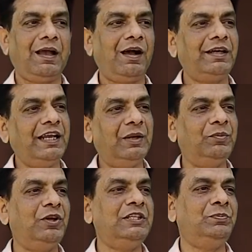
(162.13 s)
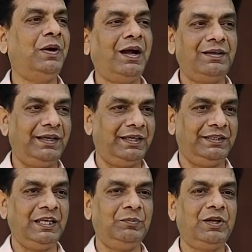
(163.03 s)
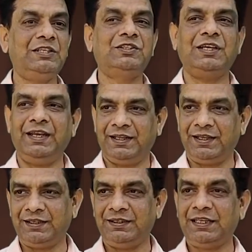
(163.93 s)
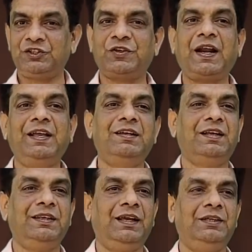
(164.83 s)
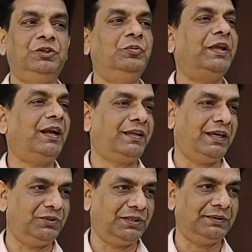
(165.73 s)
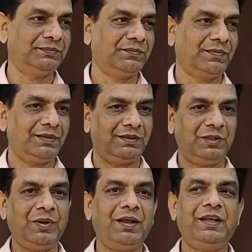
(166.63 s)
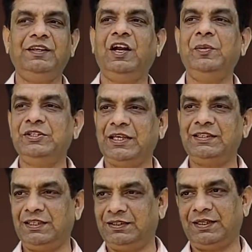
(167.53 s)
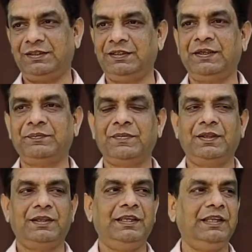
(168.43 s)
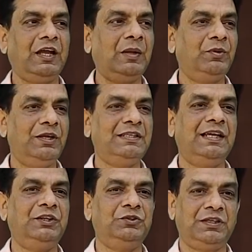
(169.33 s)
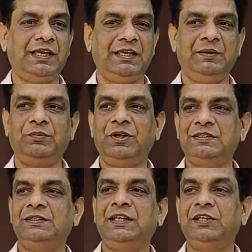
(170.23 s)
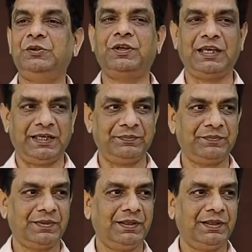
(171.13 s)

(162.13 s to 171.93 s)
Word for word: अगर ये एम्प्लॉयज़ भाग गए ये एम्प्लॉयज़ चले गए या स्ट्राइक कर दिया तो मेरा क्या होगा दिमाग के अंदर हमेशा ही चलता रहता है कि एम्प्लॉयज़ है तो है एम्प्लॉयज़ नहीं है तो क्या है